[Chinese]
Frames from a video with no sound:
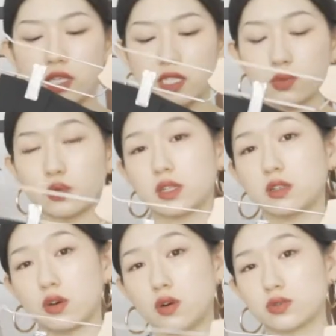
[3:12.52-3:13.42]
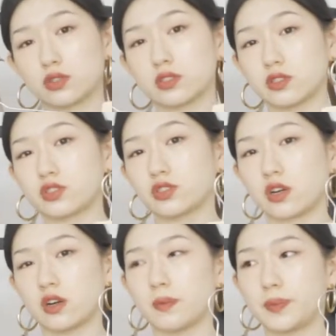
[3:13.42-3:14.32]
也相对更厚实，更适
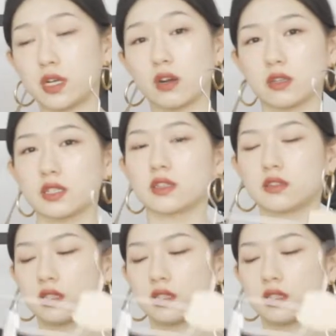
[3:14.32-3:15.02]
合比较冷一点的